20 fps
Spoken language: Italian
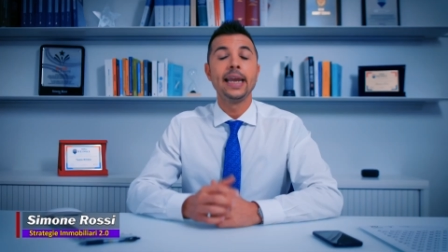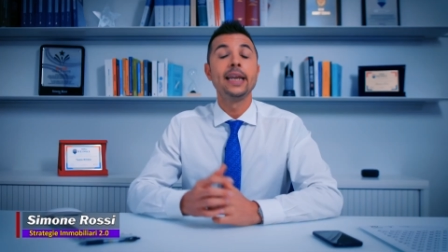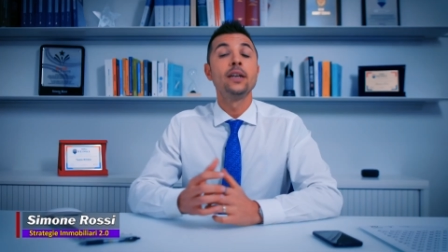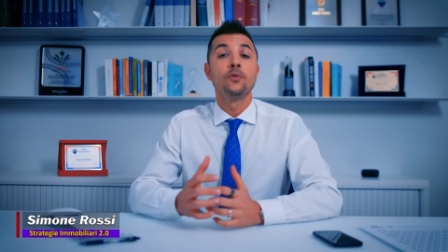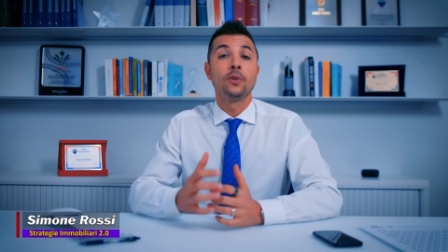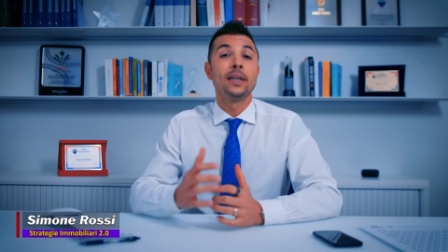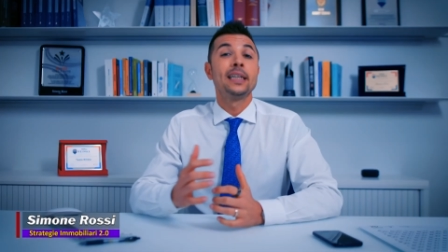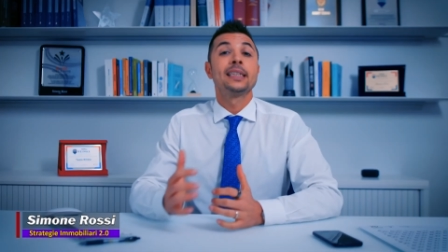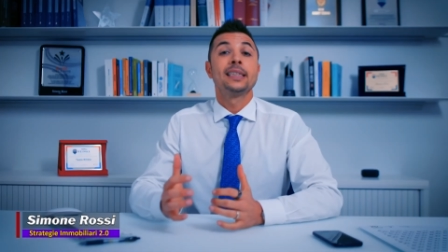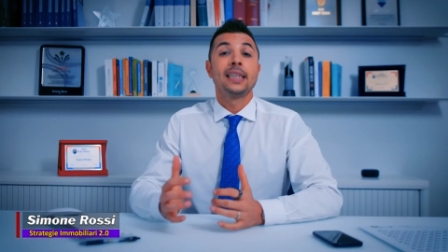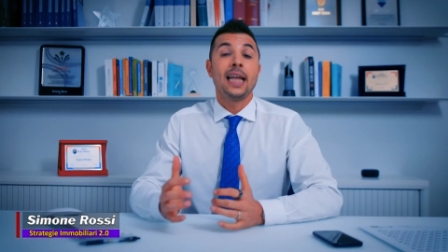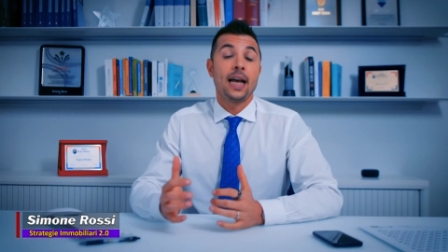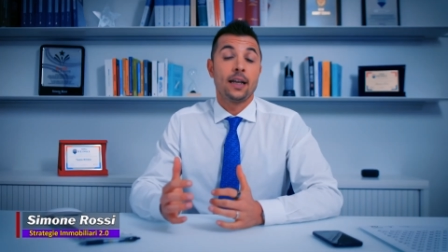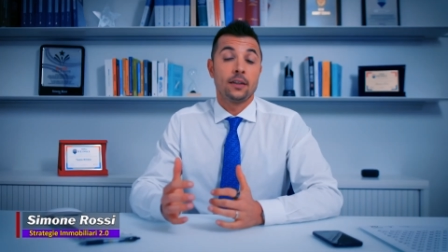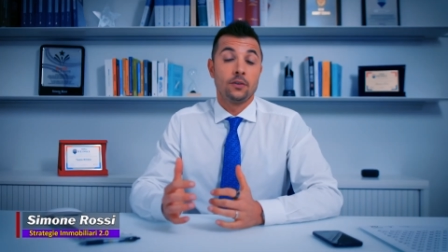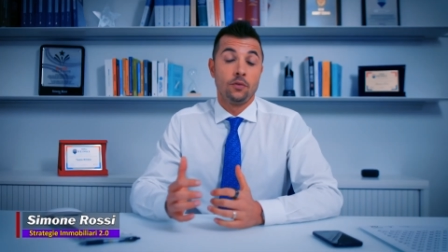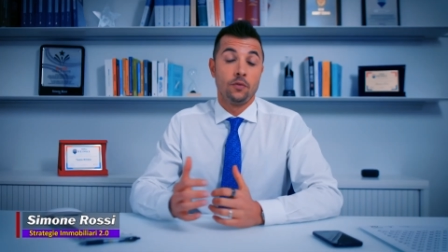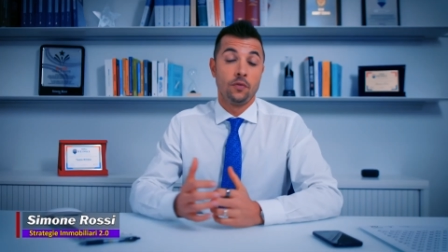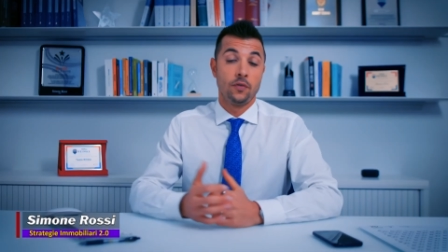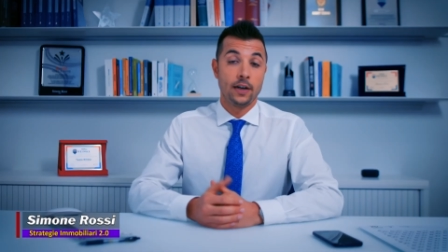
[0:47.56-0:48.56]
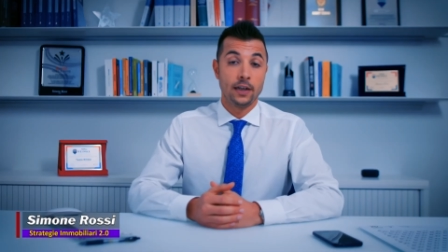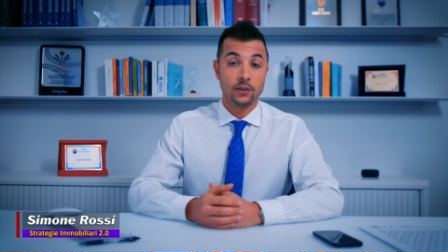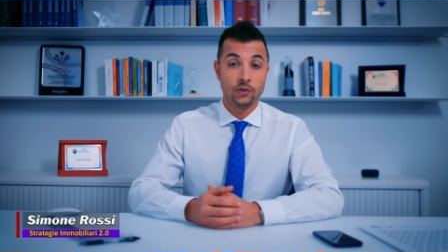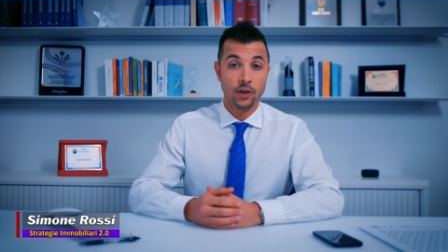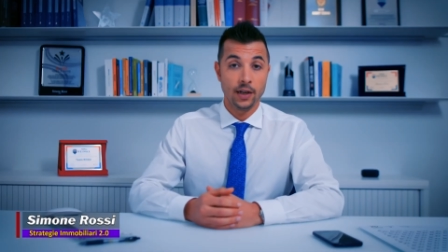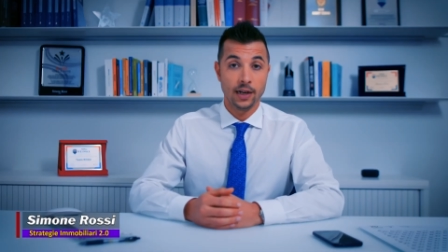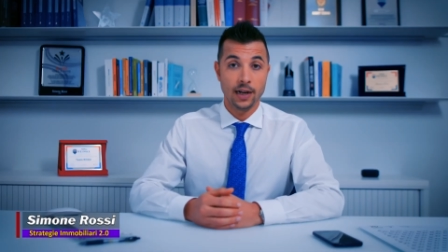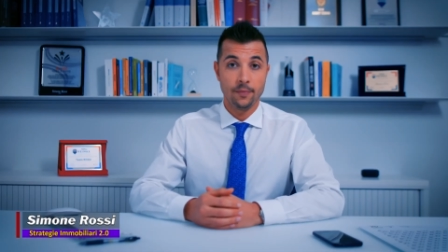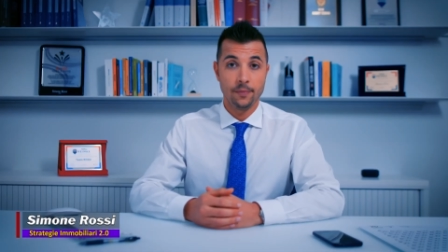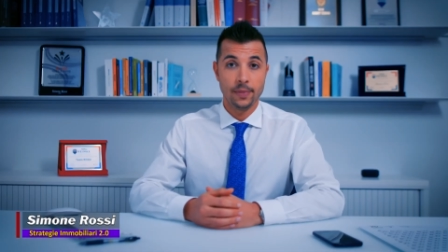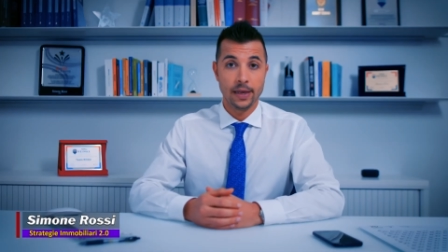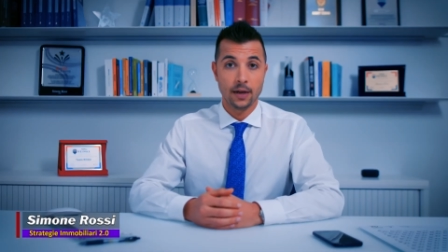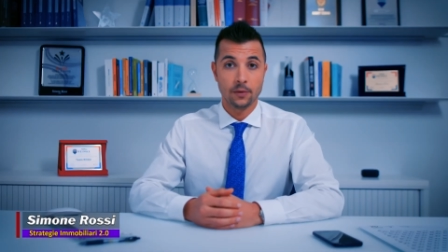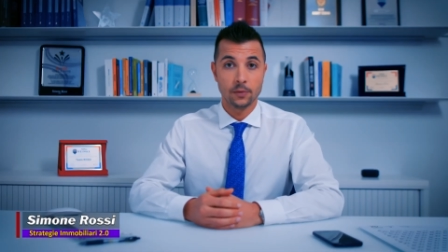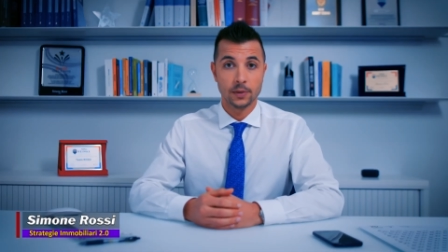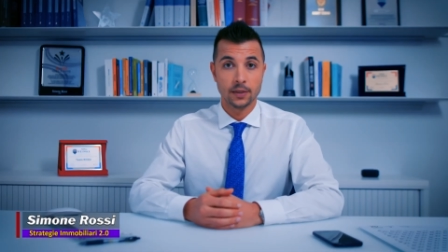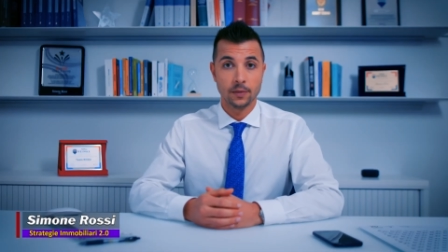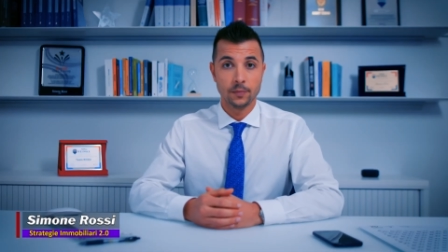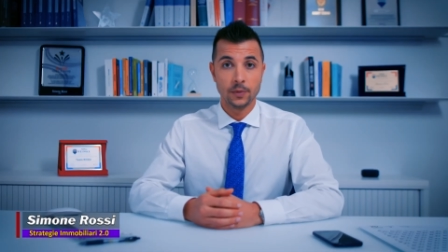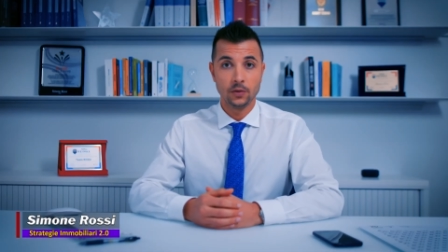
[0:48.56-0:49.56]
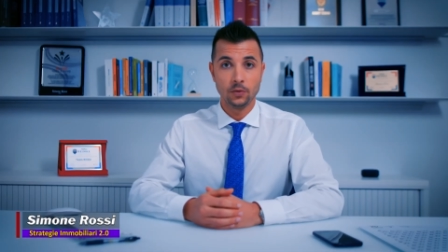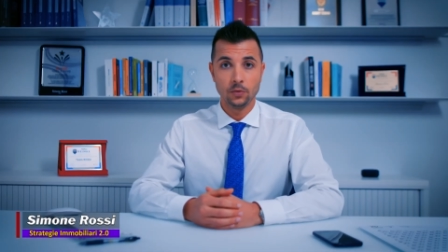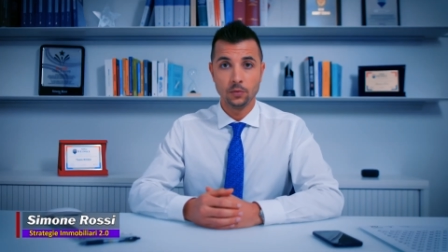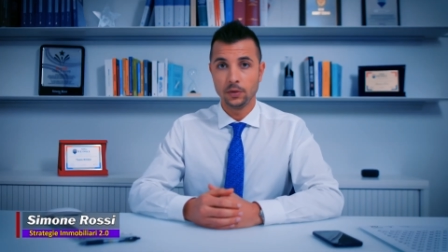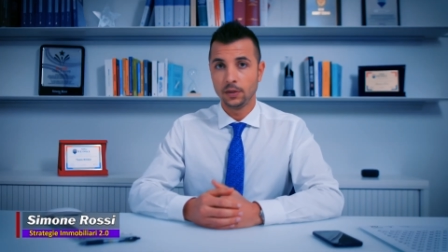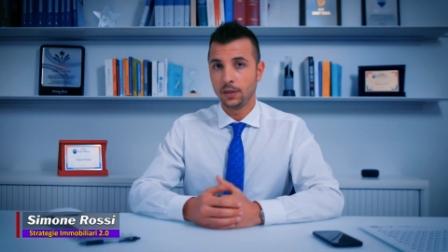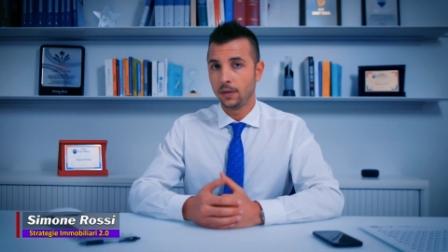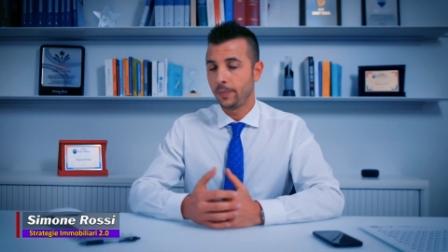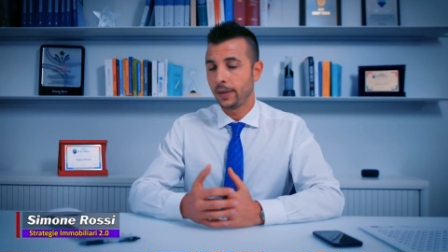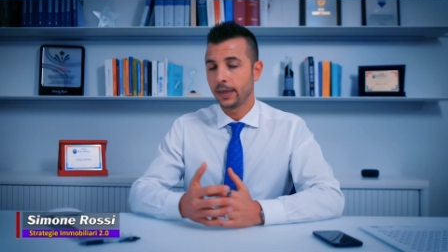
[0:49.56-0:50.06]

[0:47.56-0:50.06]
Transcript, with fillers: E non è stato facile cambiare questa abitudine